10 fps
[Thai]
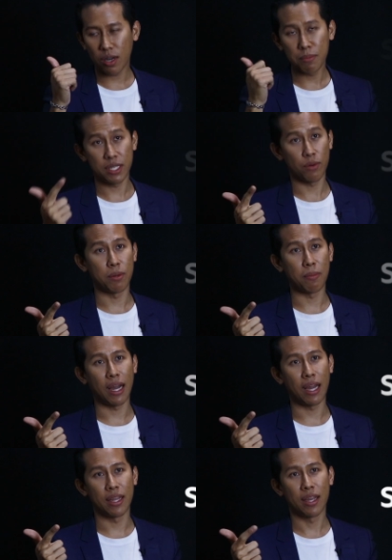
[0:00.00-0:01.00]
ก็มีเซอร์วิส
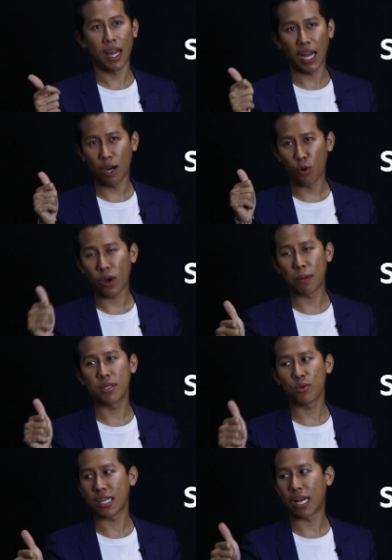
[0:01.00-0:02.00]
ไมา์เอาความ
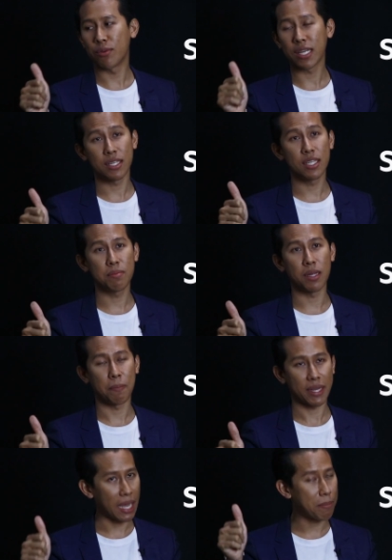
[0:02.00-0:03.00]
เชี่ยวชาญวิชาชีพเนี่ย
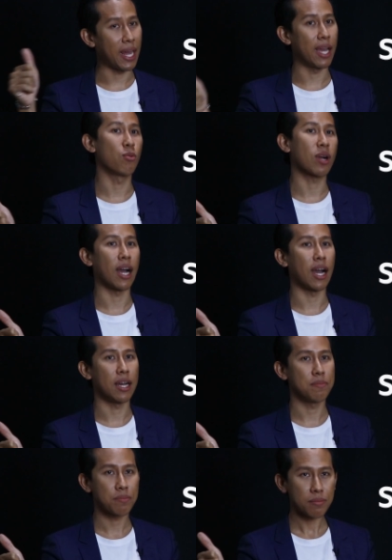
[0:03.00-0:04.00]
ไปแก้ปัญหาให้ลูกค้า
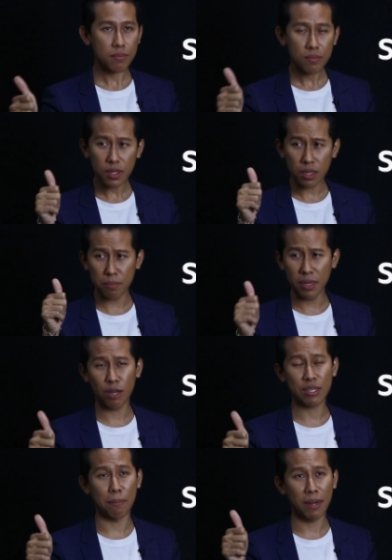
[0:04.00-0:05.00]
เมื่อ
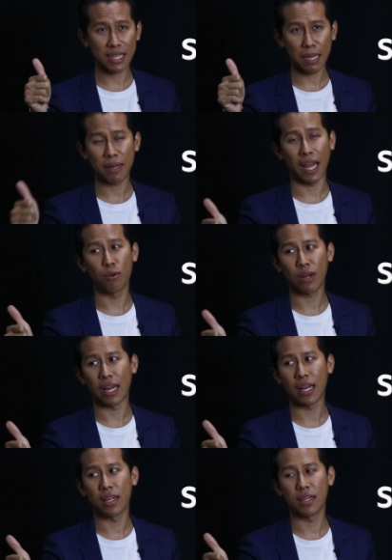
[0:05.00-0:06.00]
เราสามารถแก้ปัญหาลูกค้า
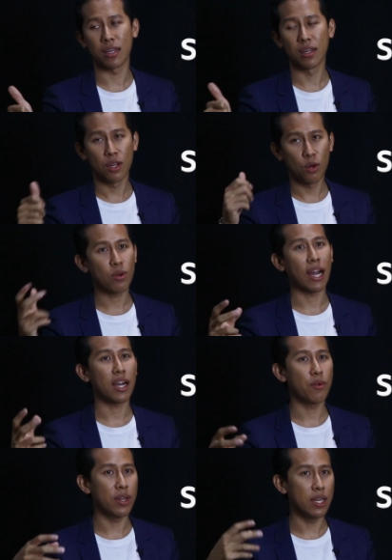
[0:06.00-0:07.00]
ได้แล้วเนี่ยลูกค้า
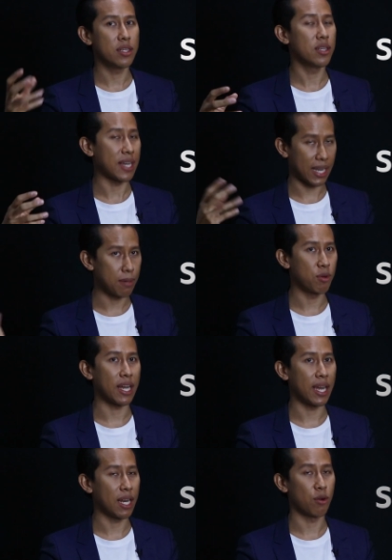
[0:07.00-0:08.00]
ก็วิลลิ่งที่จ่ายค่าบริ
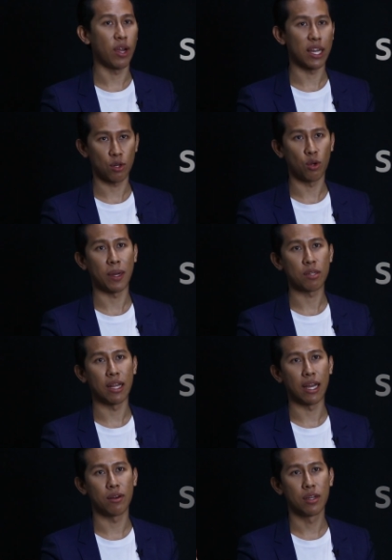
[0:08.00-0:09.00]
การให้เราโดยอัตโนมัติอยู่
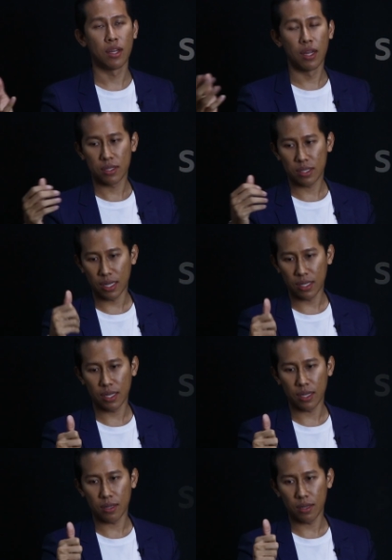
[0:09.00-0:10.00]
แล้วฉะนั้นเนี่ย